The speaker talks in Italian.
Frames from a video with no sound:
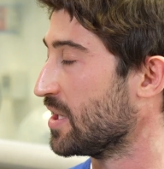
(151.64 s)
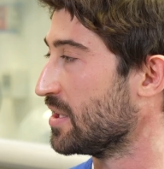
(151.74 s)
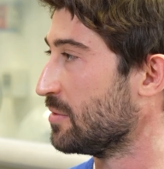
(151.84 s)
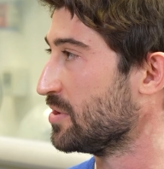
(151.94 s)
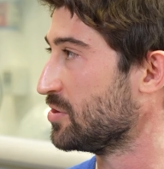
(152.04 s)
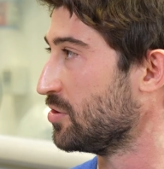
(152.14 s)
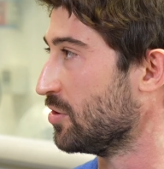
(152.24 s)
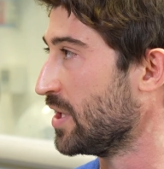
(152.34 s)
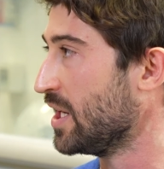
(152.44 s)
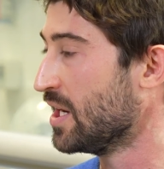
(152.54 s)
grandi
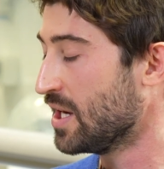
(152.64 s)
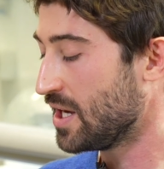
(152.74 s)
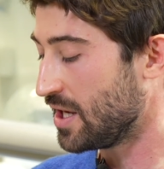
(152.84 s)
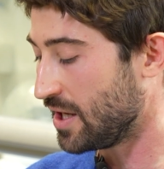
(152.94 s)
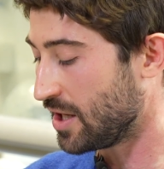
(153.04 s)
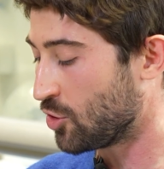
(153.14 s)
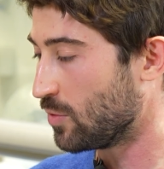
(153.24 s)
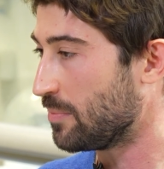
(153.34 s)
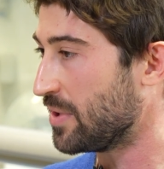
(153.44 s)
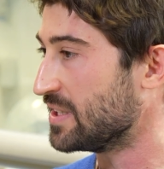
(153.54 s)
dimensioni e
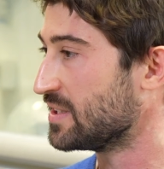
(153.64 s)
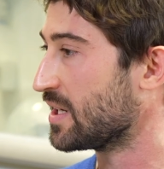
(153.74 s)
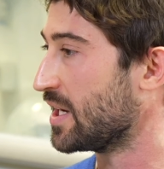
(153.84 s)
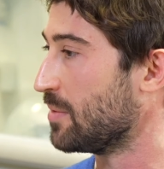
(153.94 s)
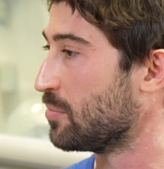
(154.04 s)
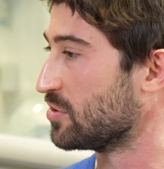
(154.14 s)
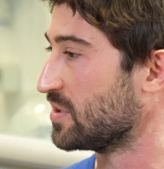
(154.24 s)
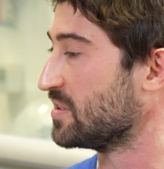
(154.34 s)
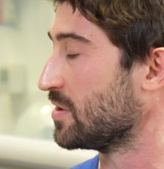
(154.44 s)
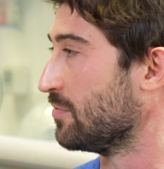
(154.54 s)
come pensa che
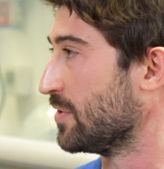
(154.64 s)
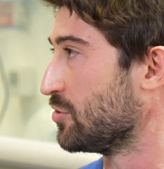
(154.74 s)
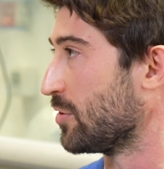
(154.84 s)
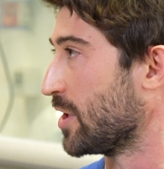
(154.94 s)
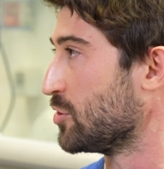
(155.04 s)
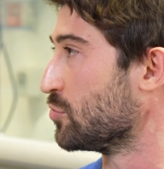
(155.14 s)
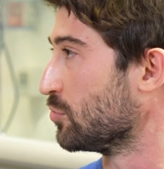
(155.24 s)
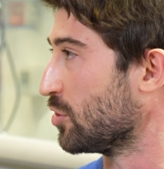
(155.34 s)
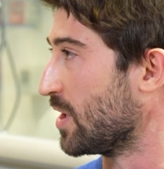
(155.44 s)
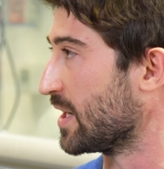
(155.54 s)
possa essere un valore
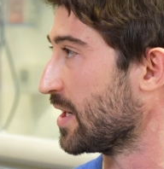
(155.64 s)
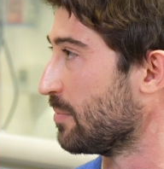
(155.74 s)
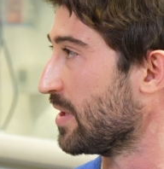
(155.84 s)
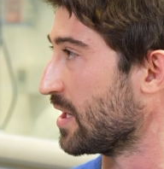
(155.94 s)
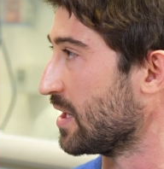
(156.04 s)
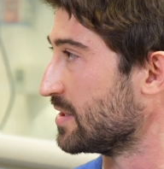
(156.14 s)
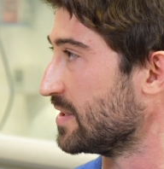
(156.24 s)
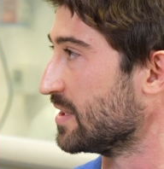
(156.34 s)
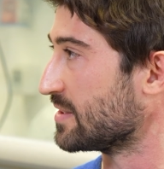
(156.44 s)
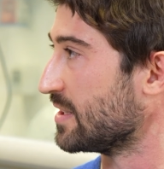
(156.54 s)
aggiunto anche per
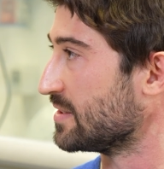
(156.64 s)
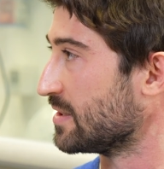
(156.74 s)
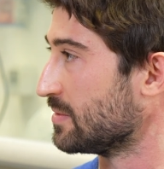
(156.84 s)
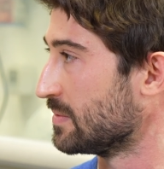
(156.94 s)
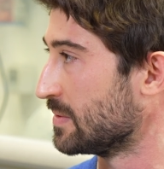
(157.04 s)
l'azienda stessa?